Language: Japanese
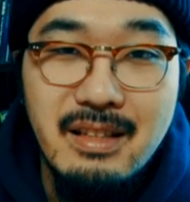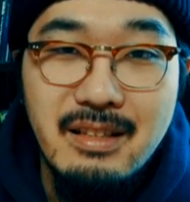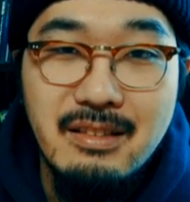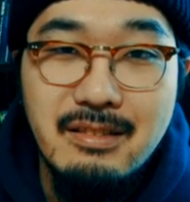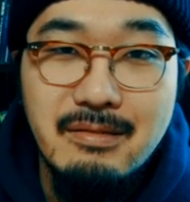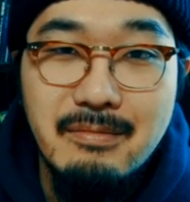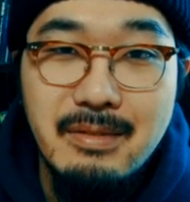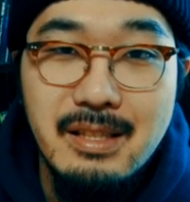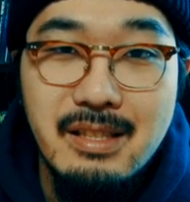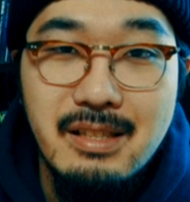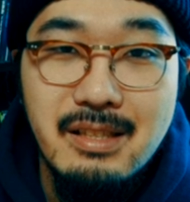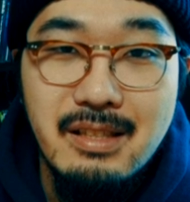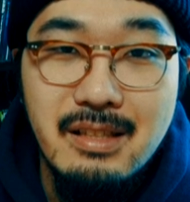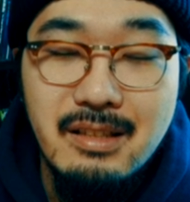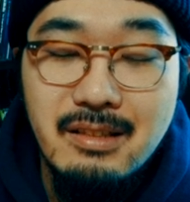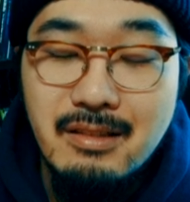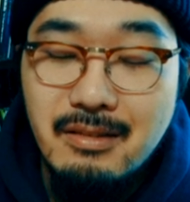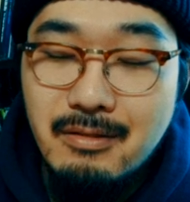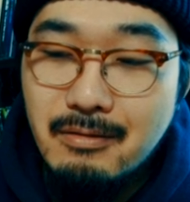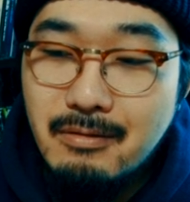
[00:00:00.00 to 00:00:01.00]

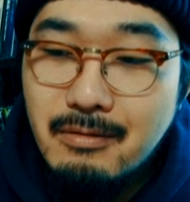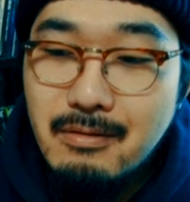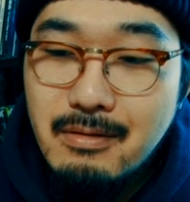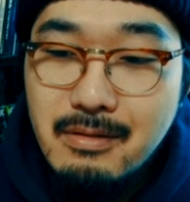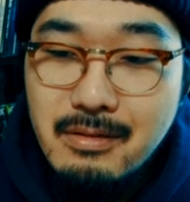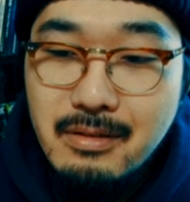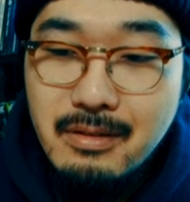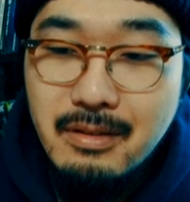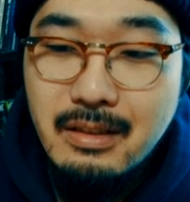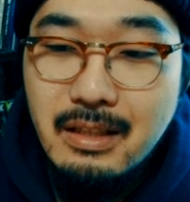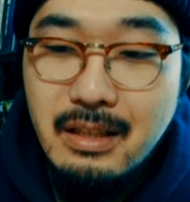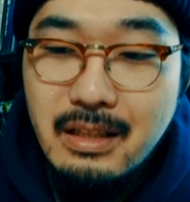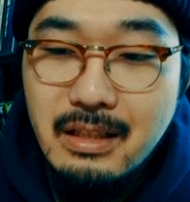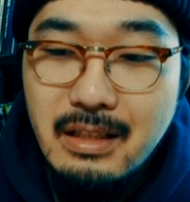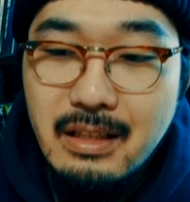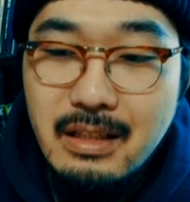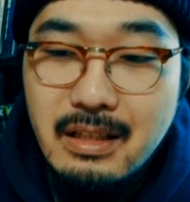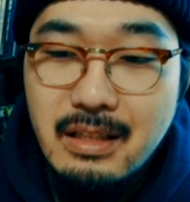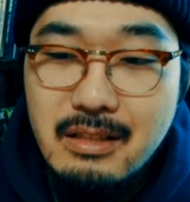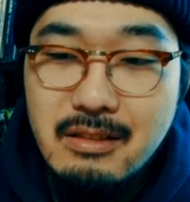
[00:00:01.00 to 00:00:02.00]
ランクマッチちょっとゴールド
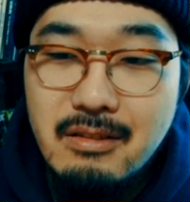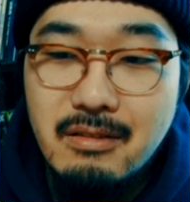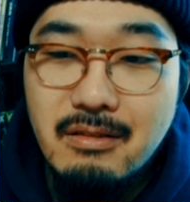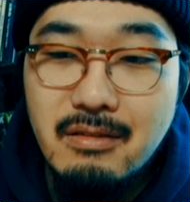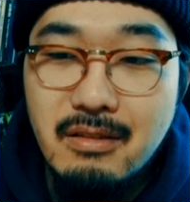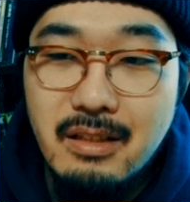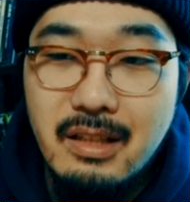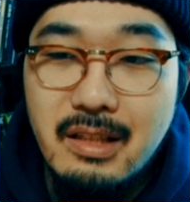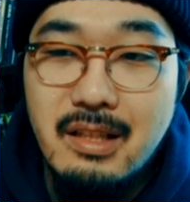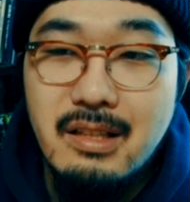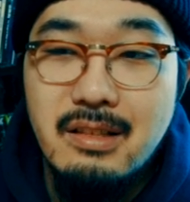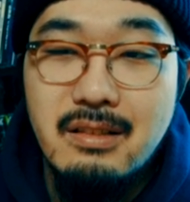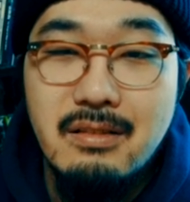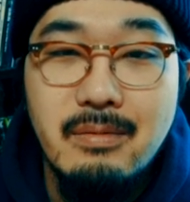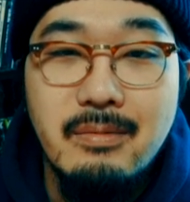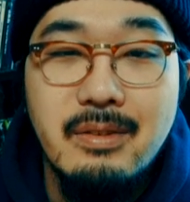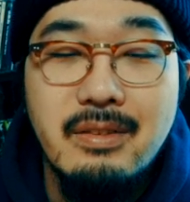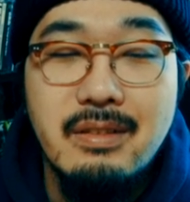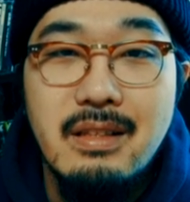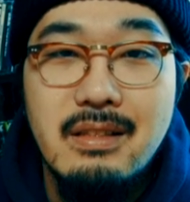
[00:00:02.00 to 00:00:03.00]
帯でねちょっとね足
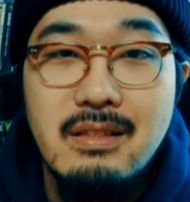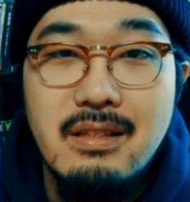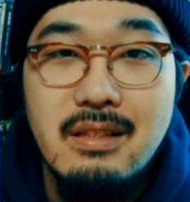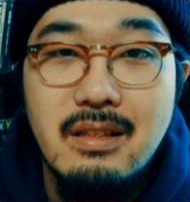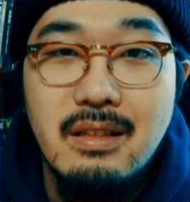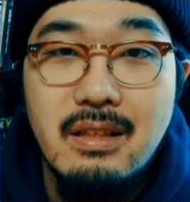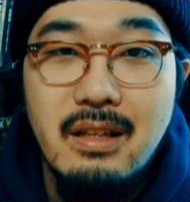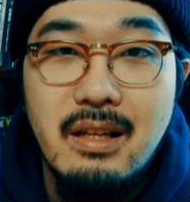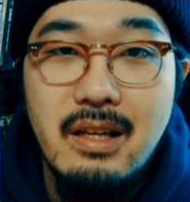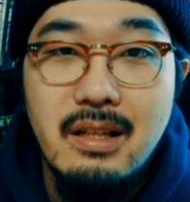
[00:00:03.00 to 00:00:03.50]
止め食らっちゃって、